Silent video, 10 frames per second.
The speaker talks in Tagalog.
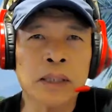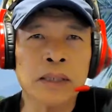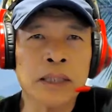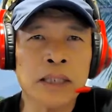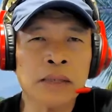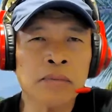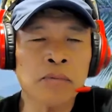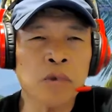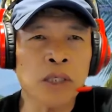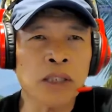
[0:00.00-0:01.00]
Huwag na natin,
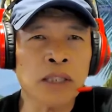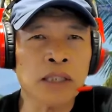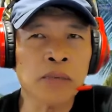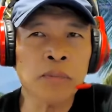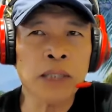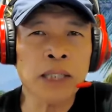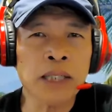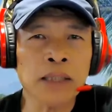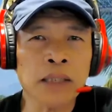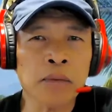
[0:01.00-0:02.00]
huwag na natin
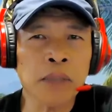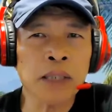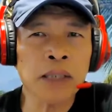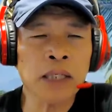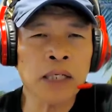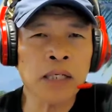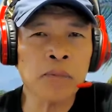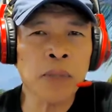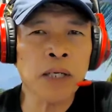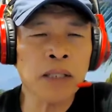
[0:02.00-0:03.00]
balikan ang mga
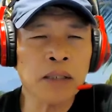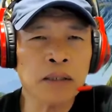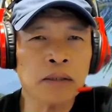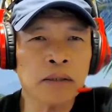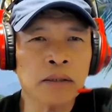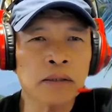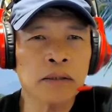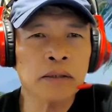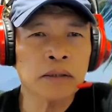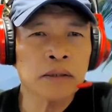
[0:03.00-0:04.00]
nakaraan pa.
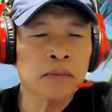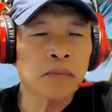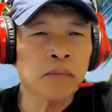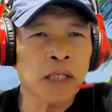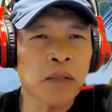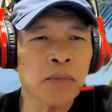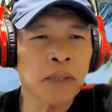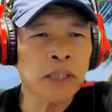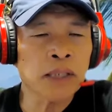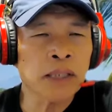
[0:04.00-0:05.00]

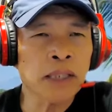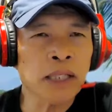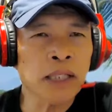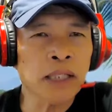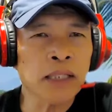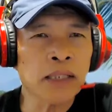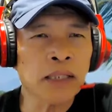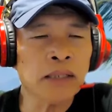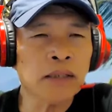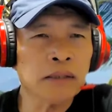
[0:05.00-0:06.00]
Marami nang nangyaring
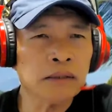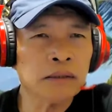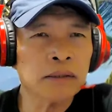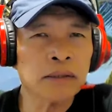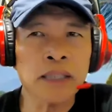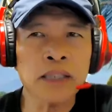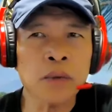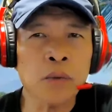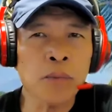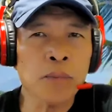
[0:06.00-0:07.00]
ganyan. Sana
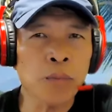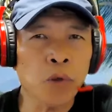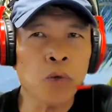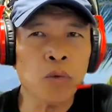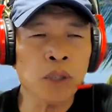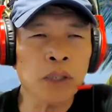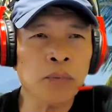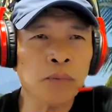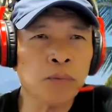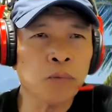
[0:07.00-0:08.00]
huwag po, huwag na,
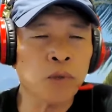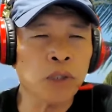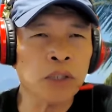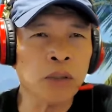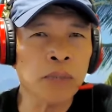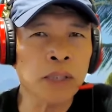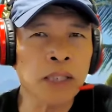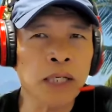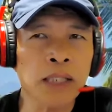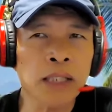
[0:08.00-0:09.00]
huwag na
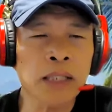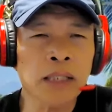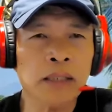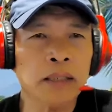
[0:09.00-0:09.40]
mangyari.